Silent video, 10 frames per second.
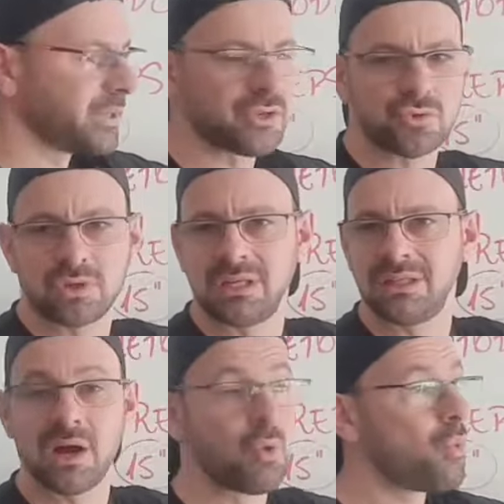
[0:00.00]
peso, o que
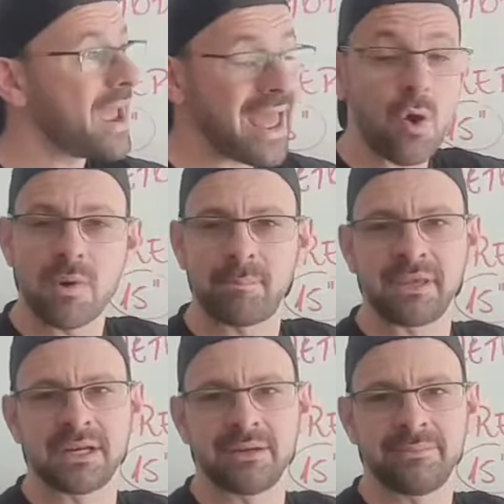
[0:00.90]
não é uma
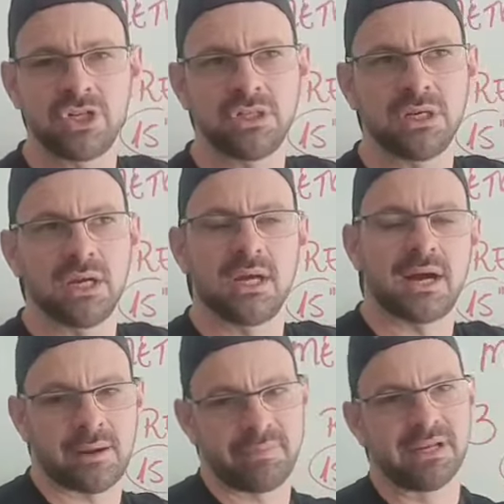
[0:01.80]
pirâmide.
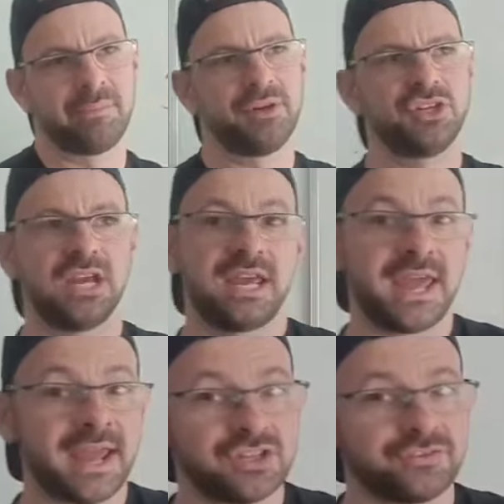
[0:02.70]
A pirâmide
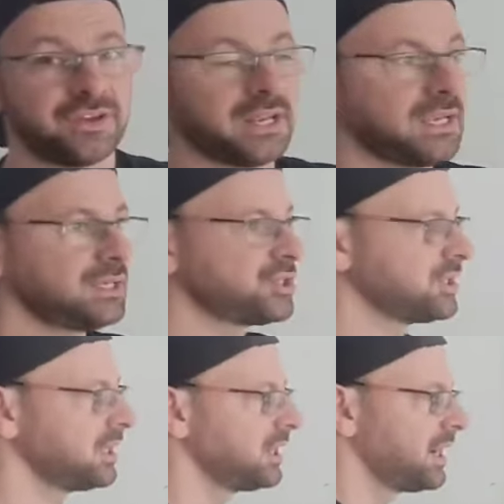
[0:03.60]
é
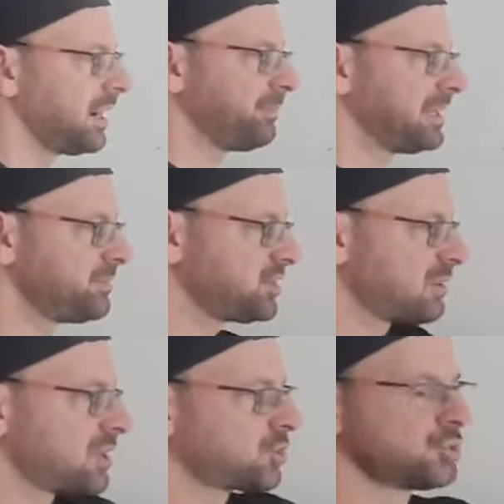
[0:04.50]
diferente, a pirâmide tem
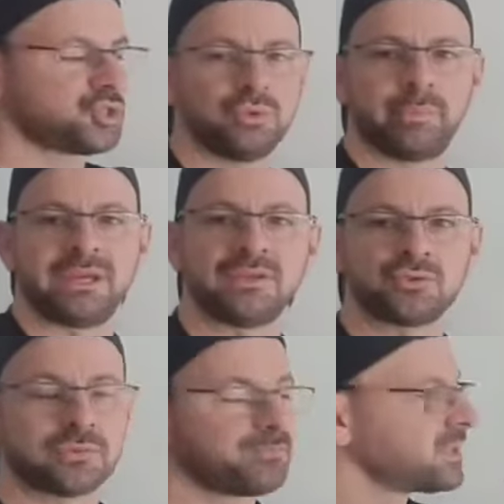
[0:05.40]
um ajuste do
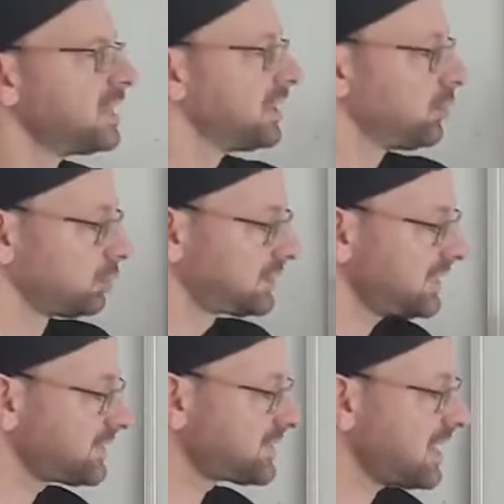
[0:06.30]
peso. O
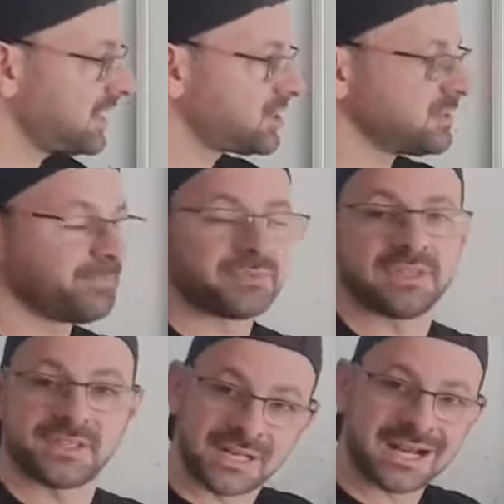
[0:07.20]
37,
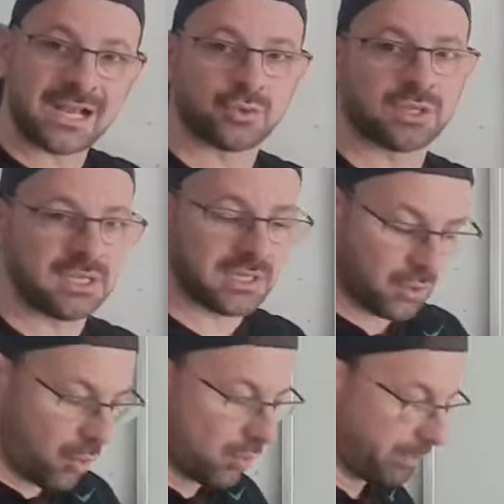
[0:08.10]
nesse caso aqui,
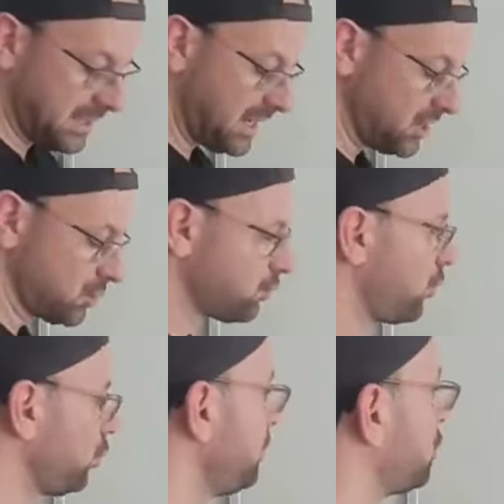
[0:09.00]
compreende um
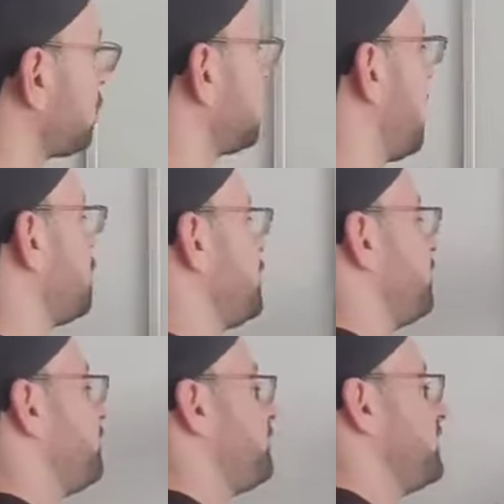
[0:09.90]
volume total de
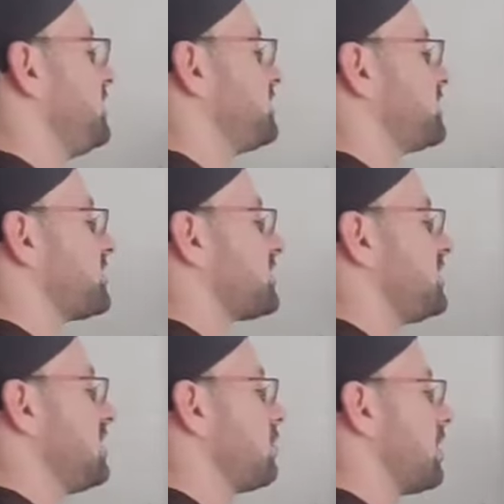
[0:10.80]

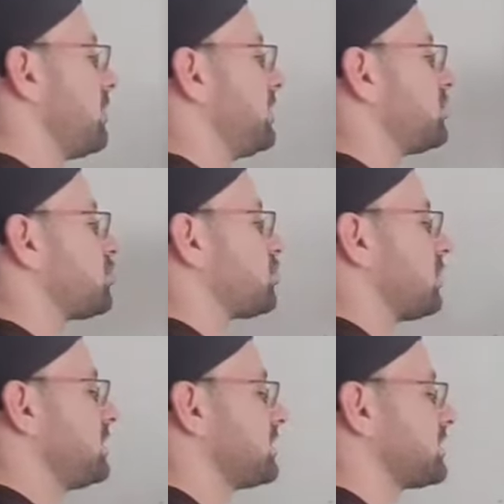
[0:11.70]
25
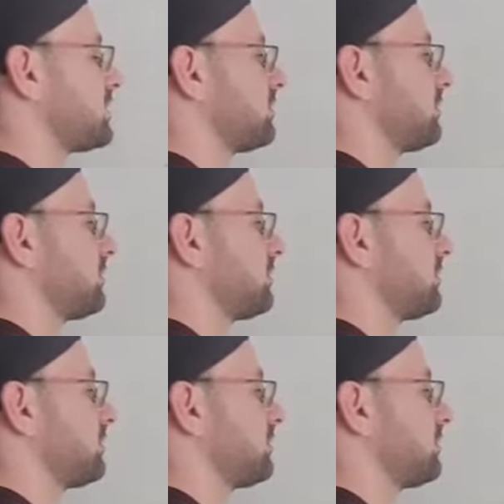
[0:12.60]
repetições